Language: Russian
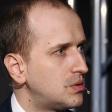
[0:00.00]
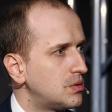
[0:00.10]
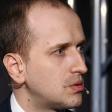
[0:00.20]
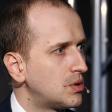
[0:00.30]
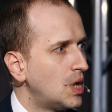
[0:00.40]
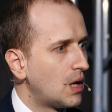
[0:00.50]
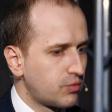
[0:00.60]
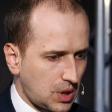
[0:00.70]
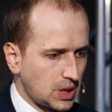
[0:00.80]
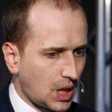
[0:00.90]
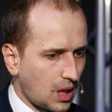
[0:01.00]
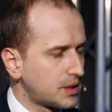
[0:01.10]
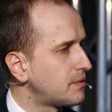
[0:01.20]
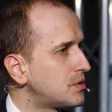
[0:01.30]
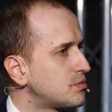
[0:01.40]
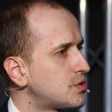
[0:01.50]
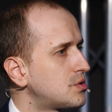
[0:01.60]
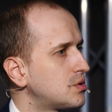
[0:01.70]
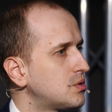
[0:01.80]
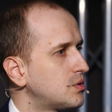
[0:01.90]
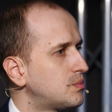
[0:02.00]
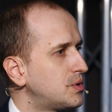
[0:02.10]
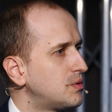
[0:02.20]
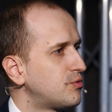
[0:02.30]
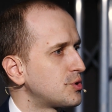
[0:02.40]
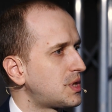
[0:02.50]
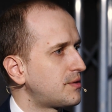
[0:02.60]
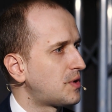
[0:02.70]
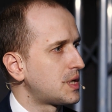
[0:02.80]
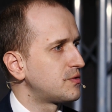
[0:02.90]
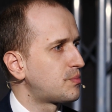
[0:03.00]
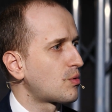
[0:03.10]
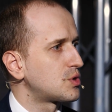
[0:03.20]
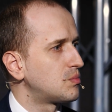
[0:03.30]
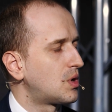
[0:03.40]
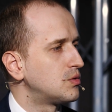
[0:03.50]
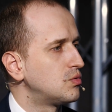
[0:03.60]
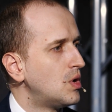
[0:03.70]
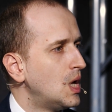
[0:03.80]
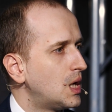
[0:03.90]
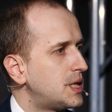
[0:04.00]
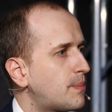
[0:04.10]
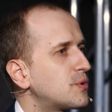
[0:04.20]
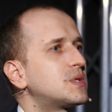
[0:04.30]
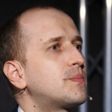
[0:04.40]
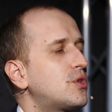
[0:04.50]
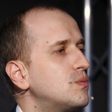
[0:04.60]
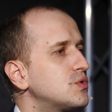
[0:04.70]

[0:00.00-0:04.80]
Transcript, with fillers: Когда? Когда? Вот когда коронавирус был в острой фазе в прошлом году, я но, ну, просто может,